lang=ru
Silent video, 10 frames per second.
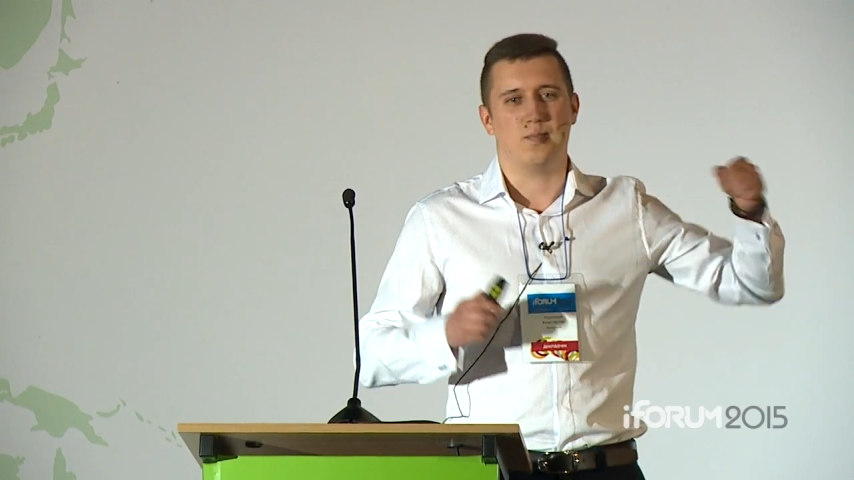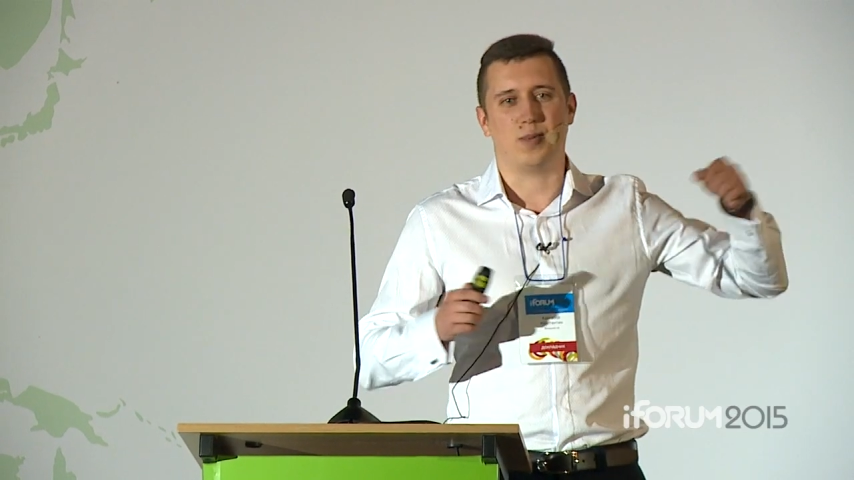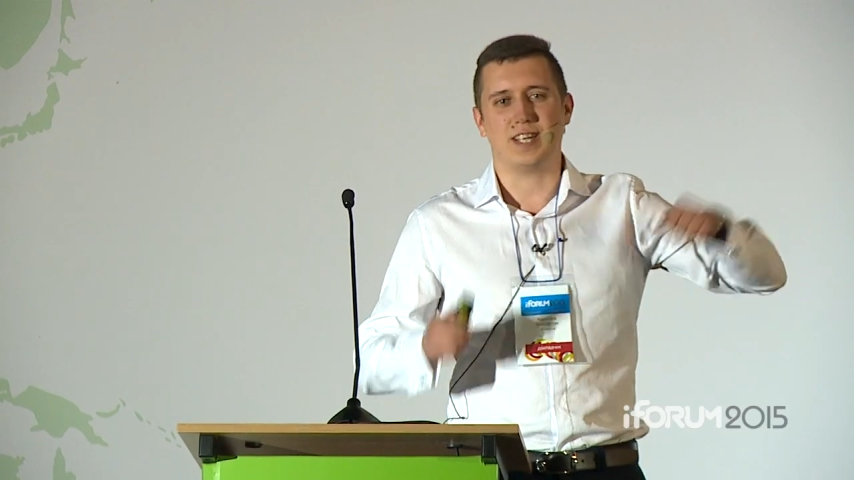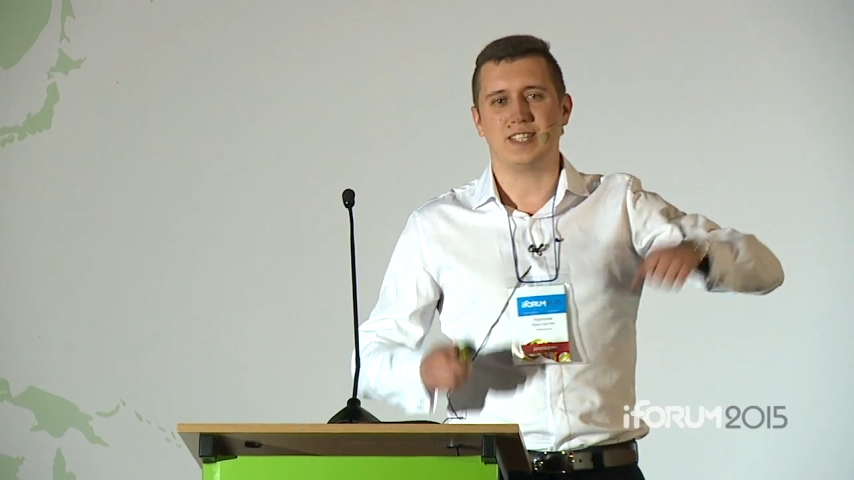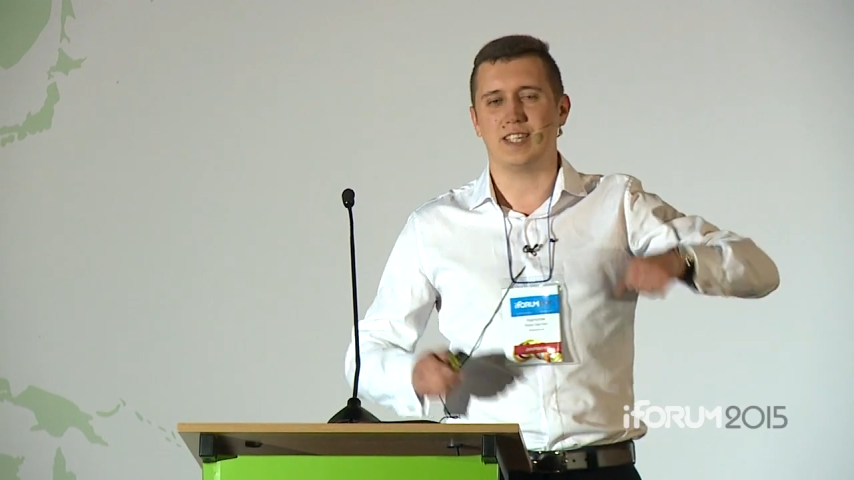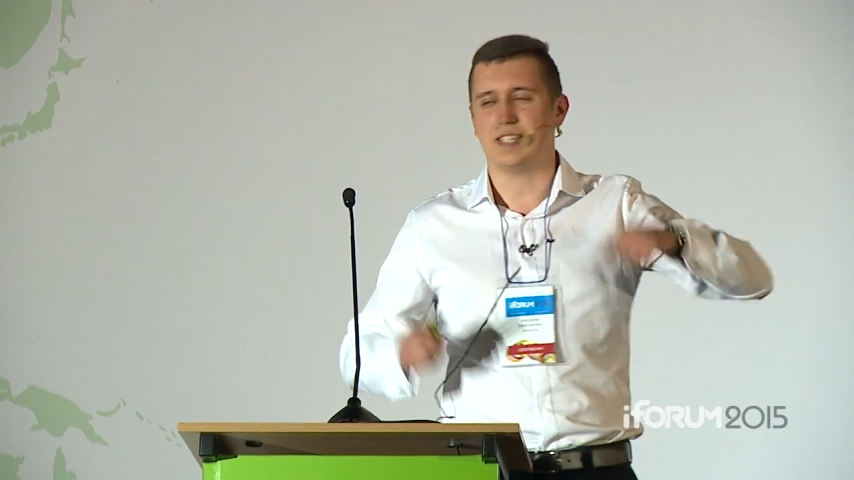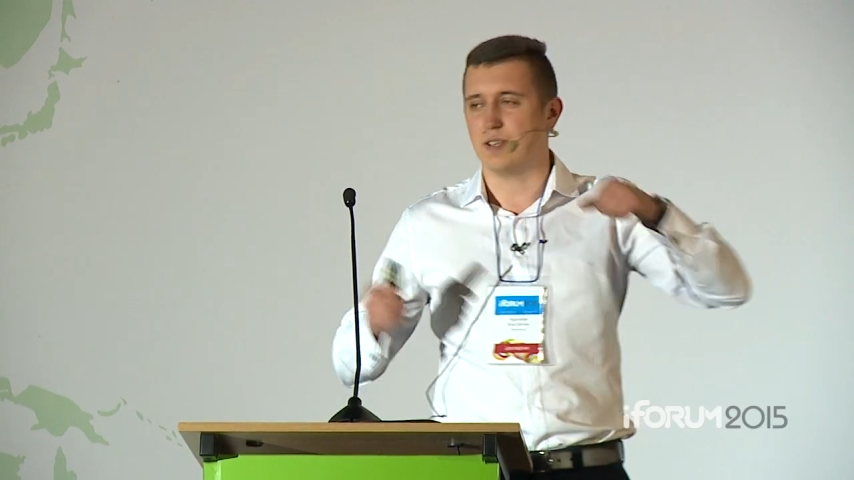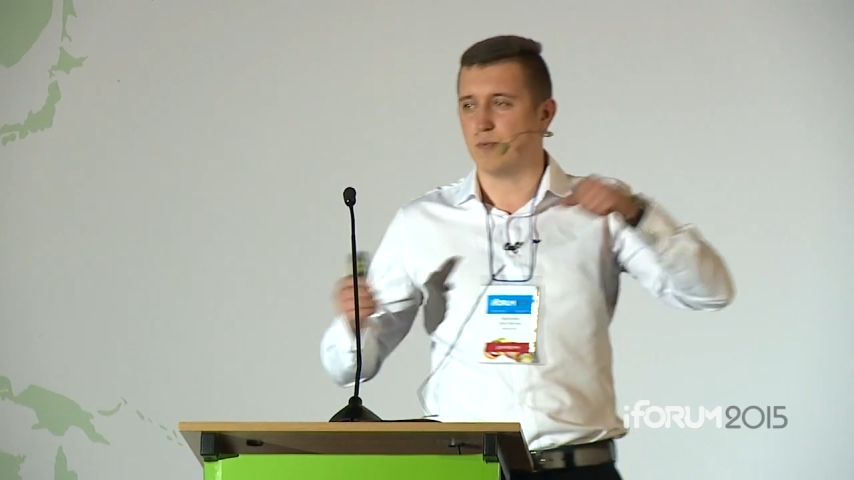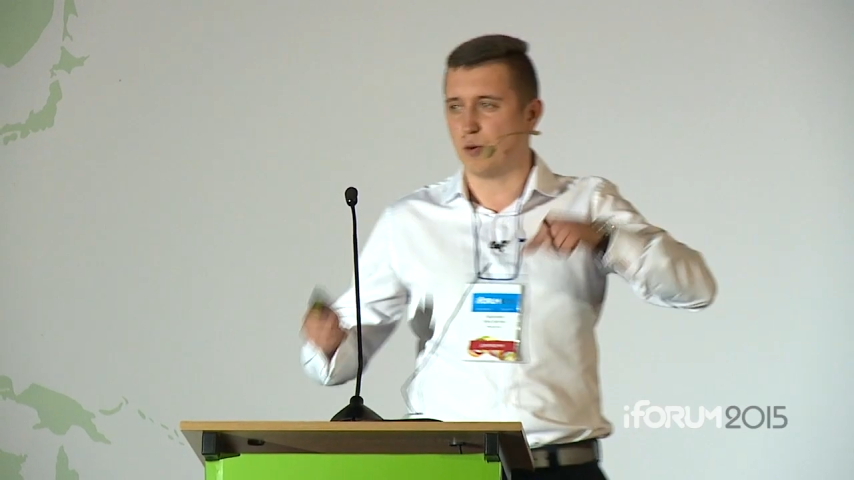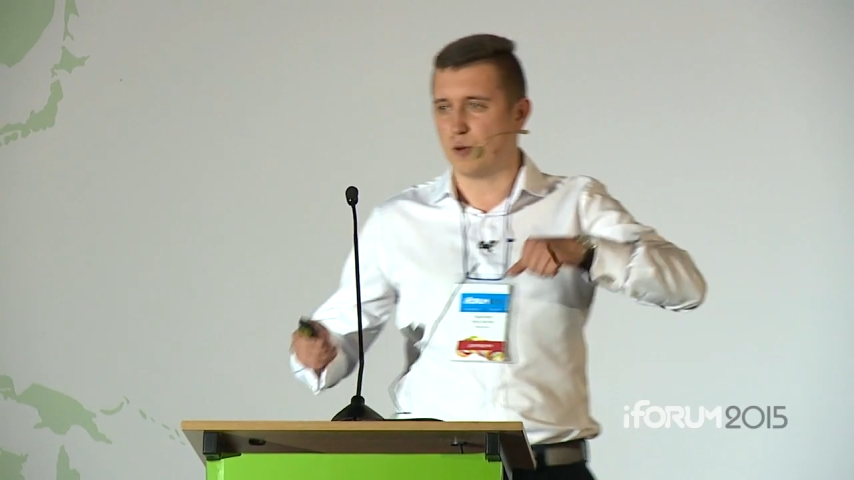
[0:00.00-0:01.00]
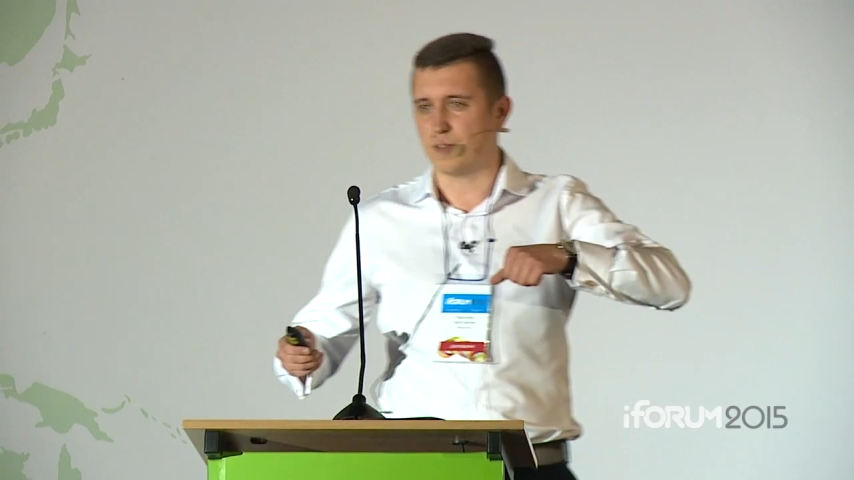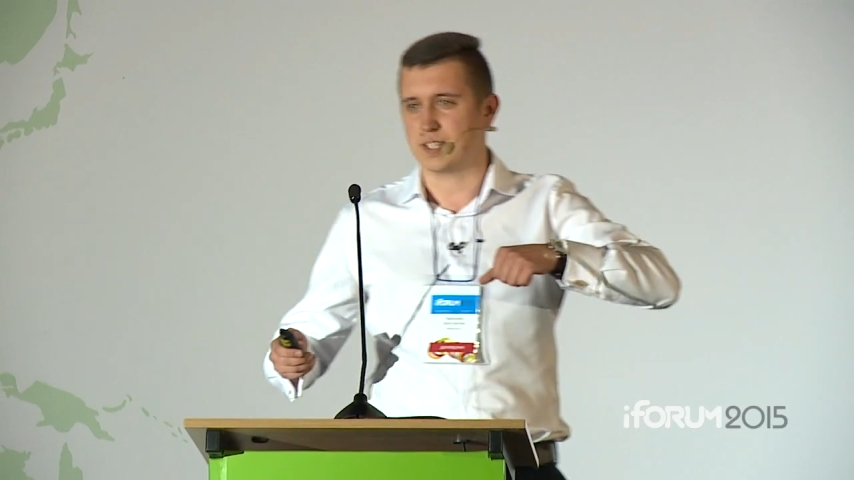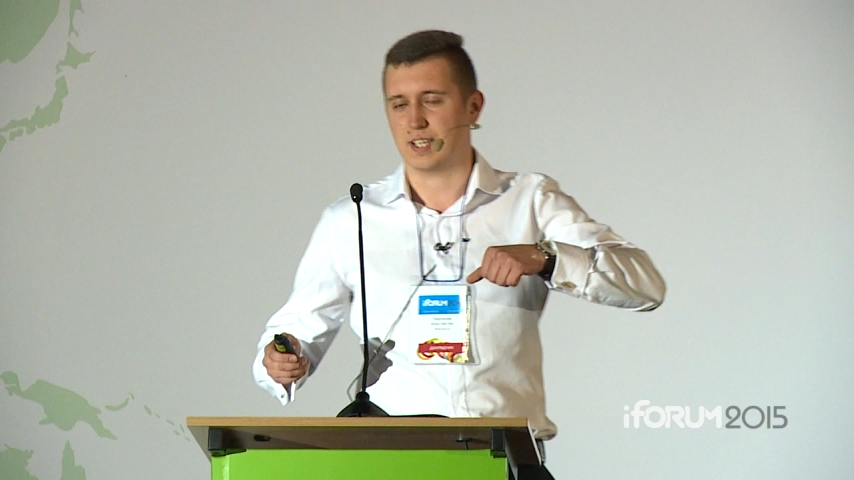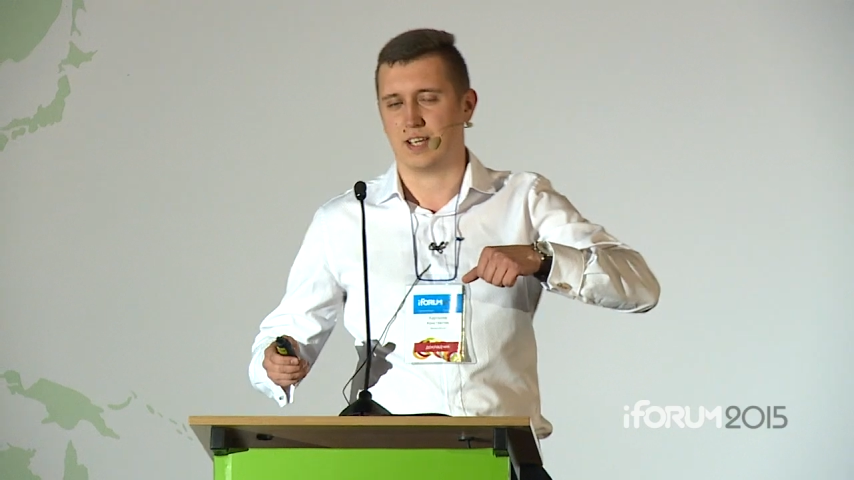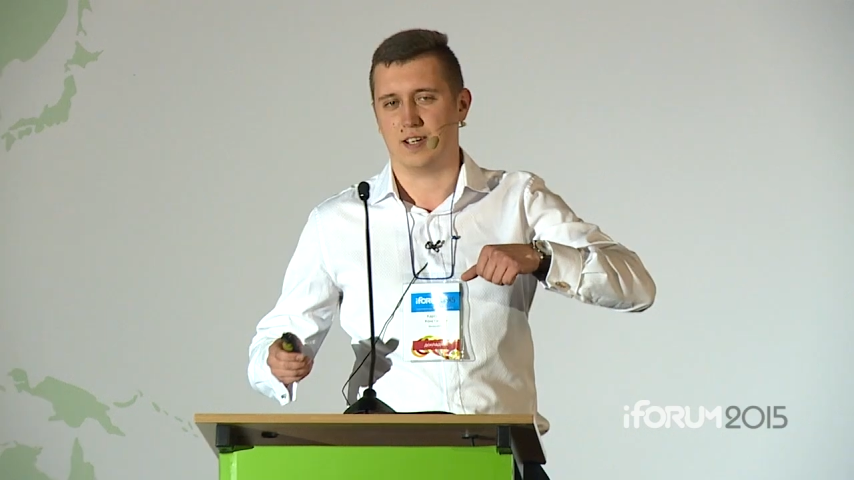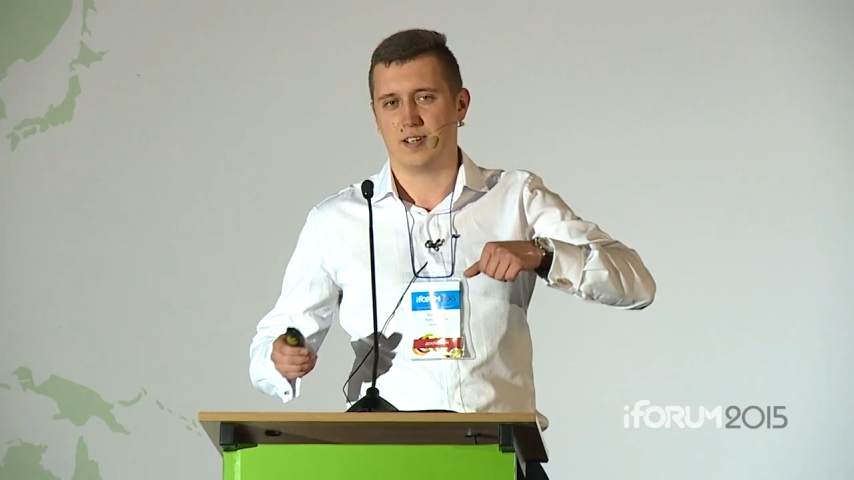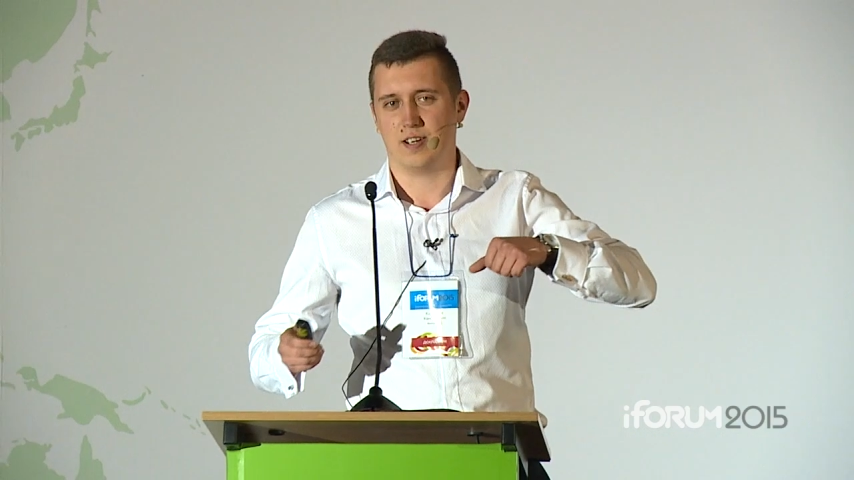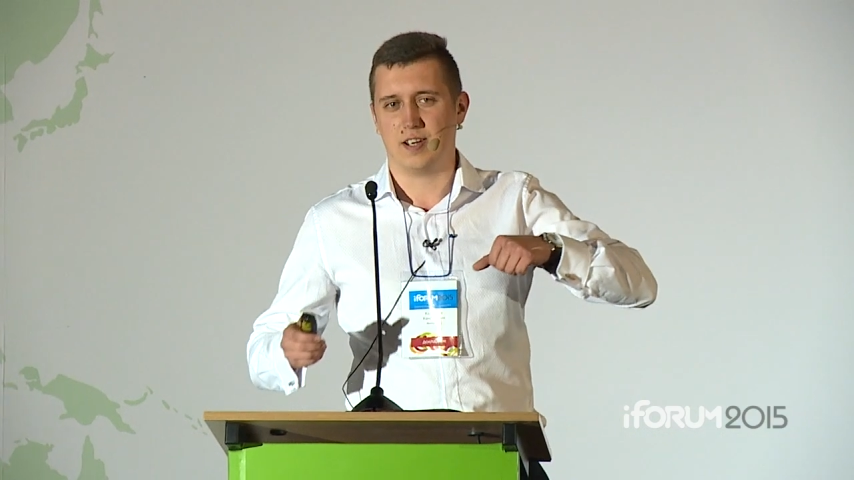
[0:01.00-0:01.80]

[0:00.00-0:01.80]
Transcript: прийти с ним в офисы